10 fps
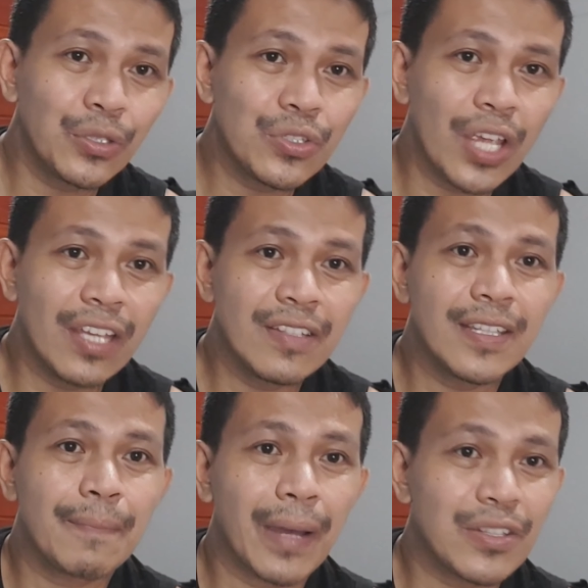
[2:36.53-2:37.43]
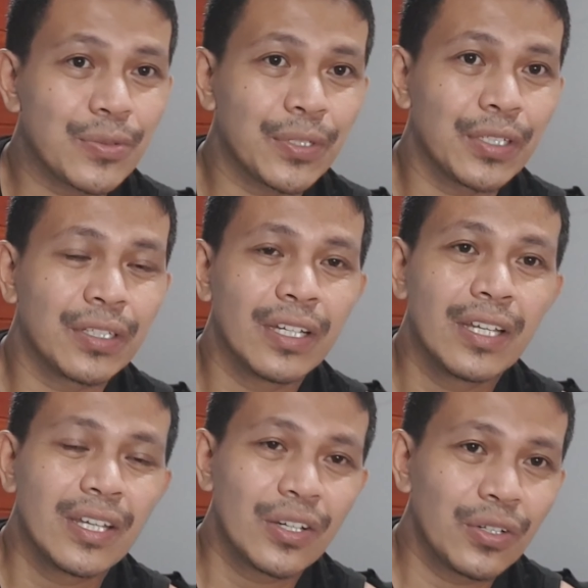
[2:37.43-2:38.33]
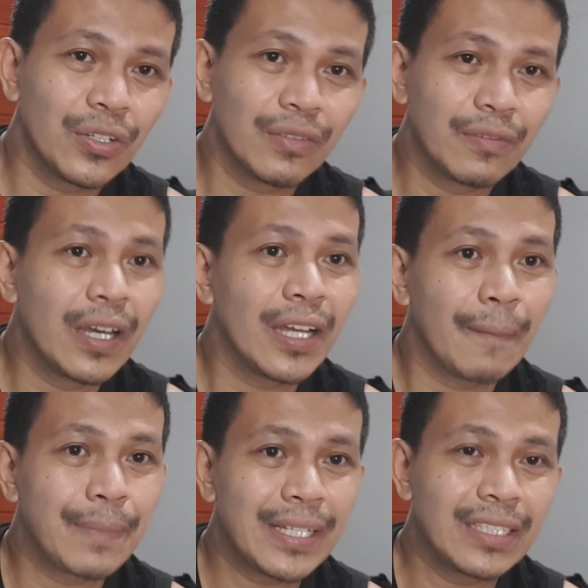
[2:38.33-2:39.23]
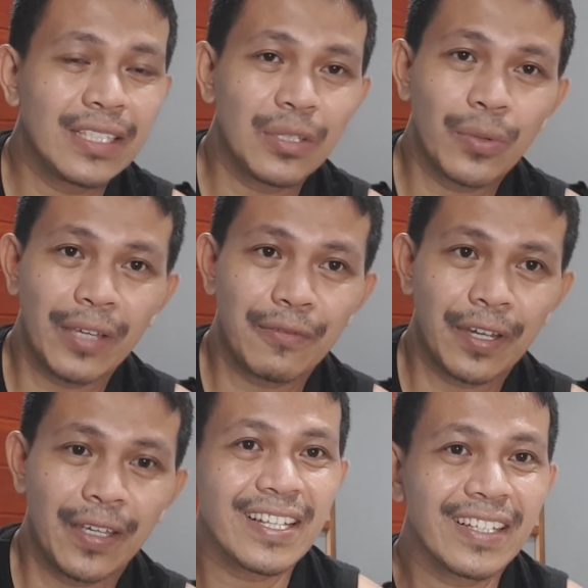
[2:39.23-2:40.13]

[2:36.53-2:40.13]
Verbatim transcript: to change the password of a PLDT Wi-Fi.